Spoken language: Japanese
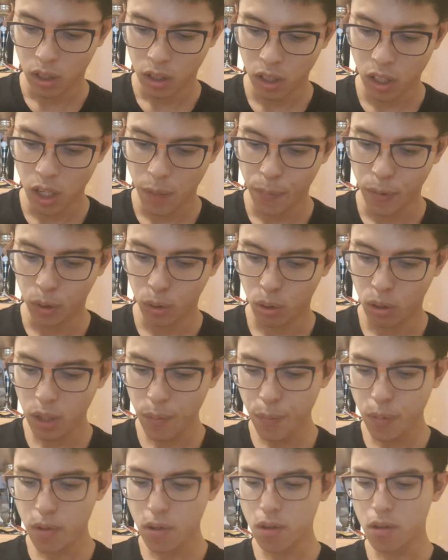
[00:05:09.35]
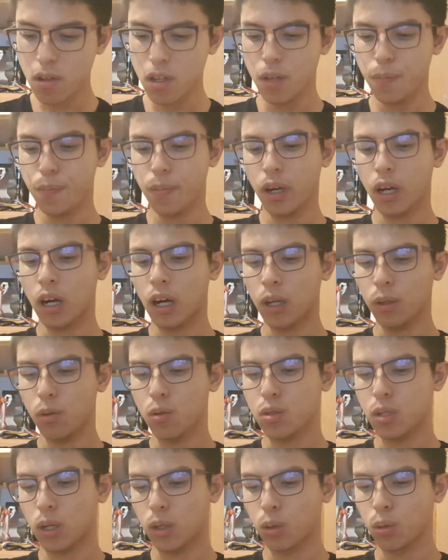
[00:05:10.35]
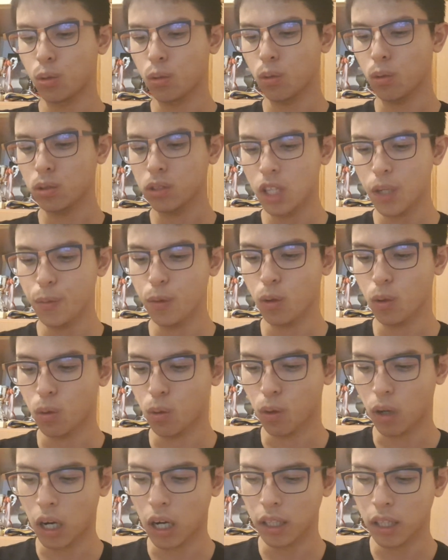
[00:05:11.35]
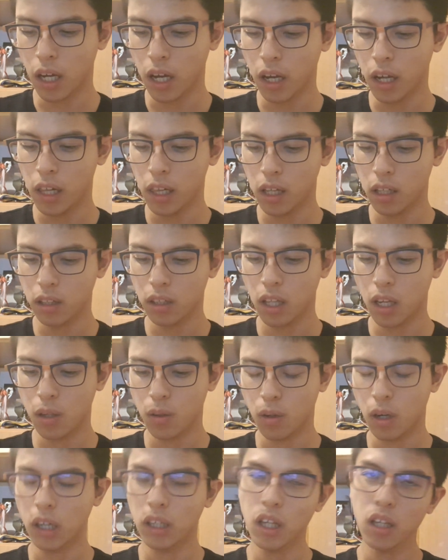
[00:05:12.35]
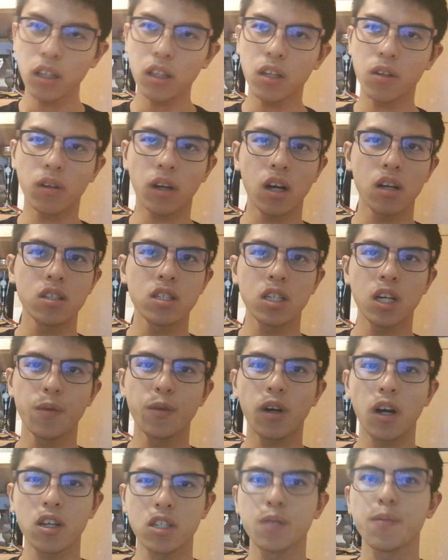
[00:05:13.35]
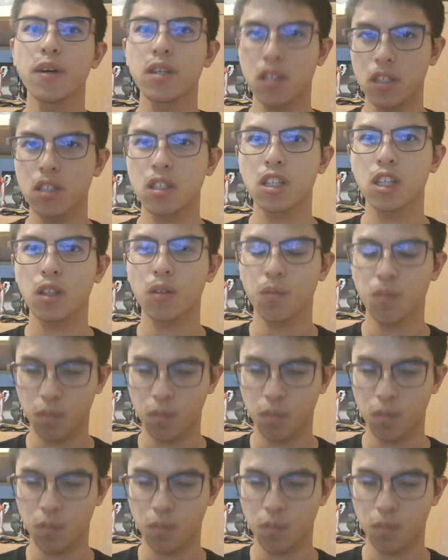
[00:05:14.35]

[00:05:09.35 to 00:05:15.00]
ただやっぱトリプルフリップが彼女はどうしてもこう課題になってるのかなっていう感じは僕はします。